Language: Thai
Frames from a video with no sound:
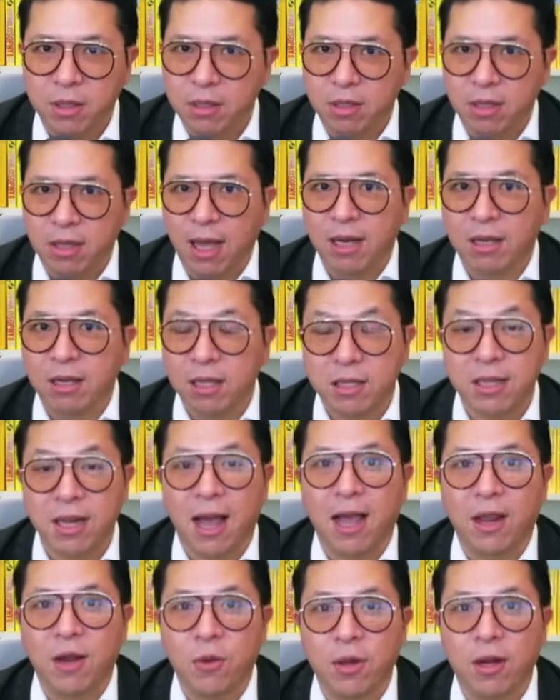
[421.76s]
คือการดีไซ
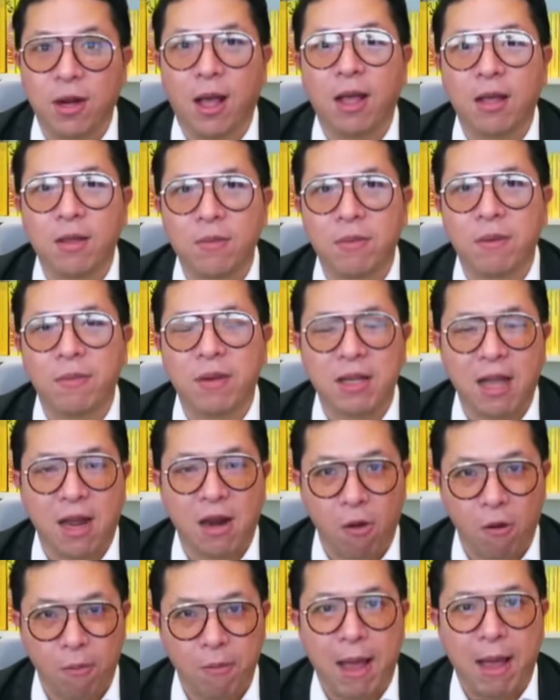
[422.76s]
น์ด้วยนะมันเป็นการ
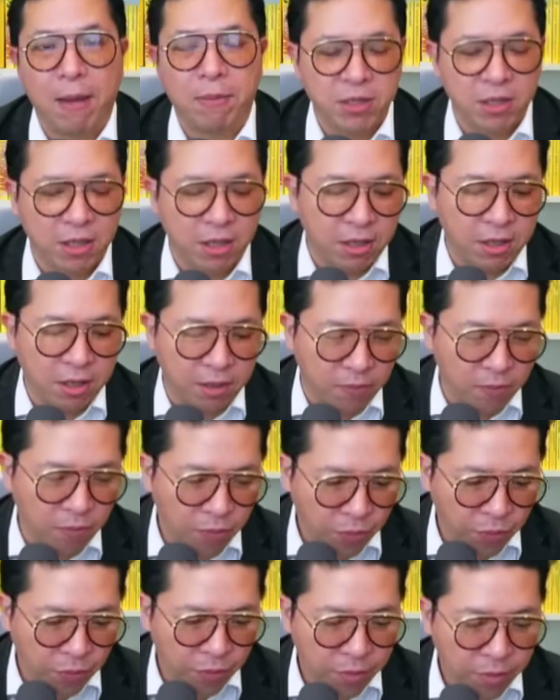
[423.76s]
ออกแบบชนิดหนึ่ง
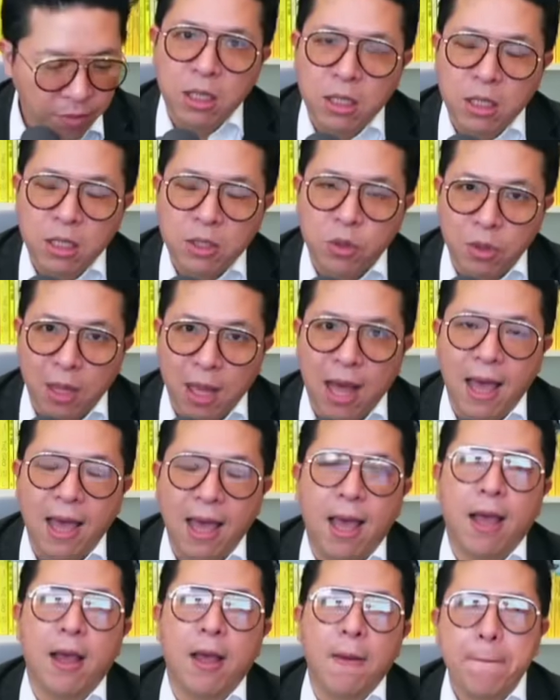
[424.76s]
สุดท้าย
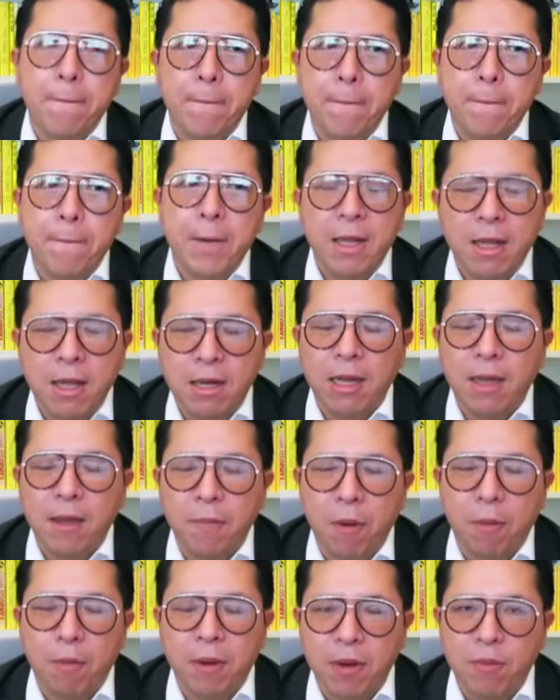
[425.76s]
ฮะเรื่องเนี้ย
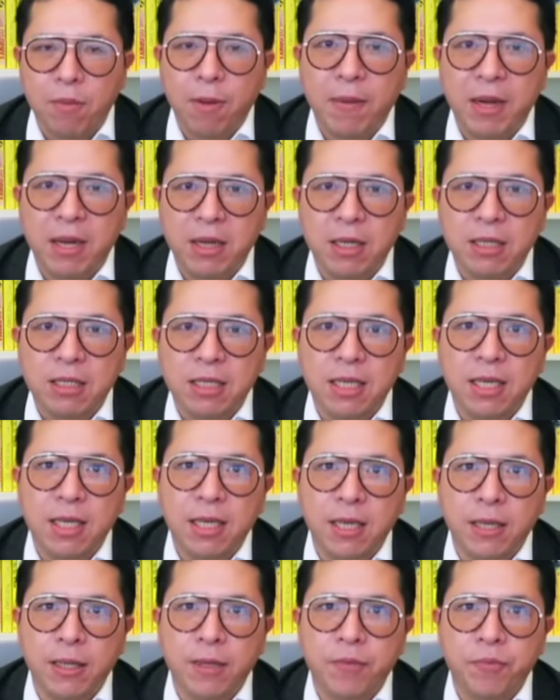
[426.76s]
ผมคิดว่าเป็นเรื่องที่
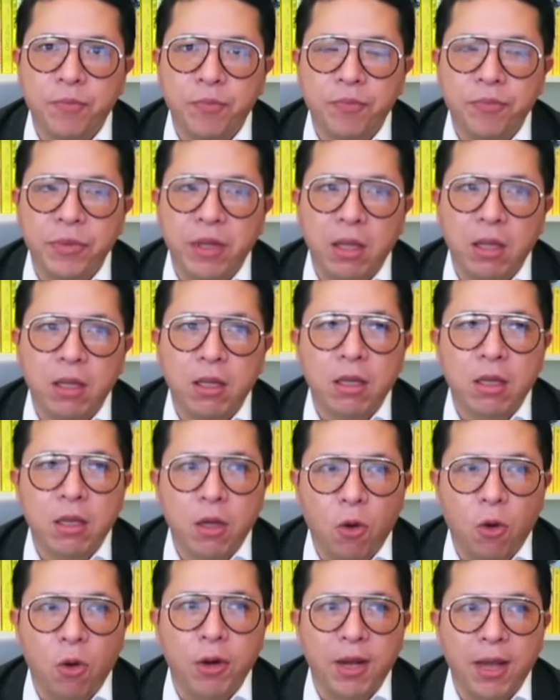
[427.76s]

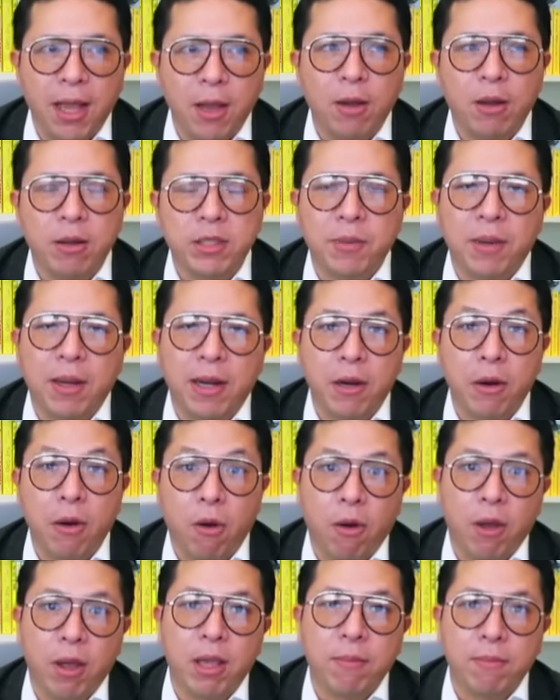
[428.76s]
คนให้ความสำคัญ
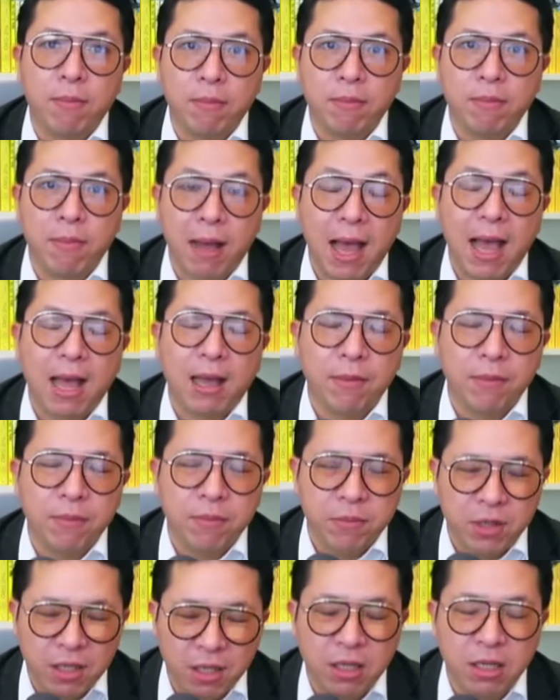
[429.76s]
น้อยมาก
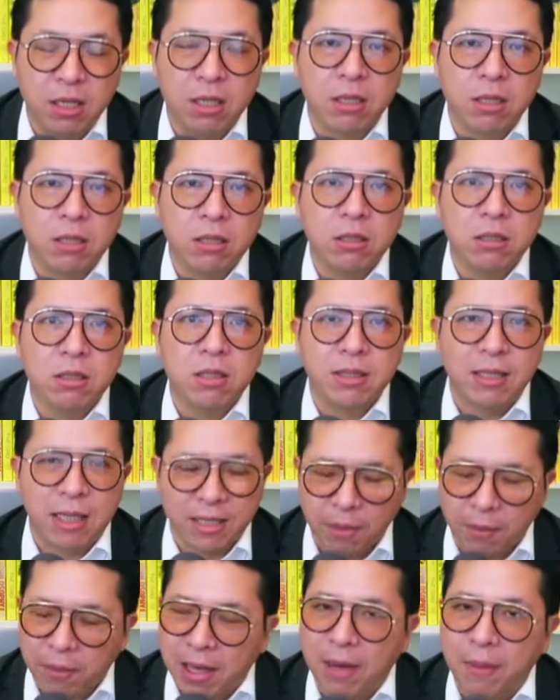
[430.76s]
เรื่องหนึ่งแต่
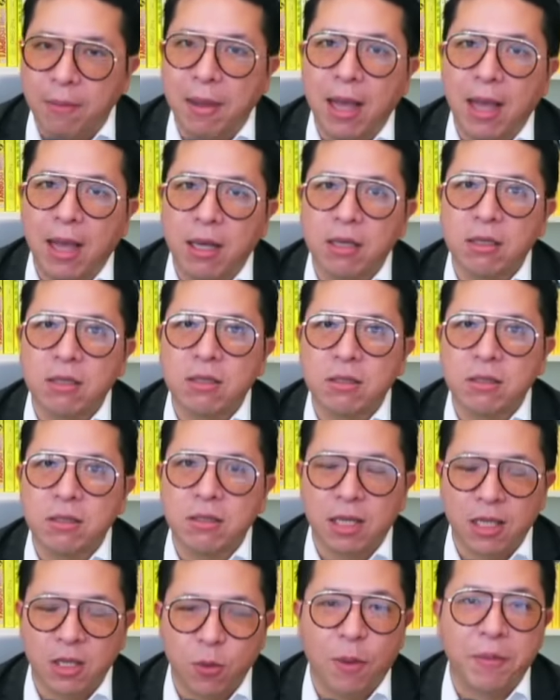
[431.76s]
สำคัญมาก
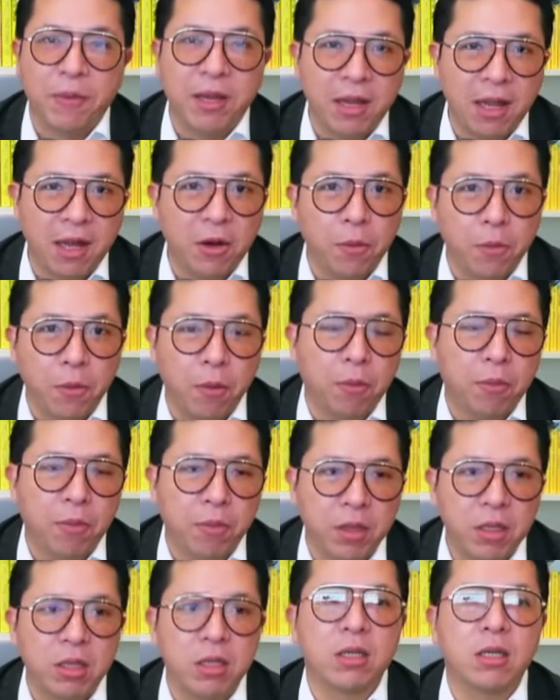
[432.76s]
ในความคิดเห็นของผม
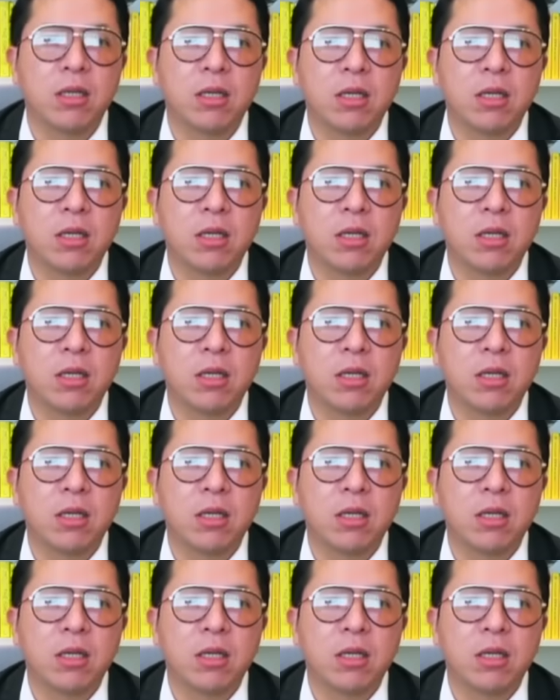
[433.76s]
คือ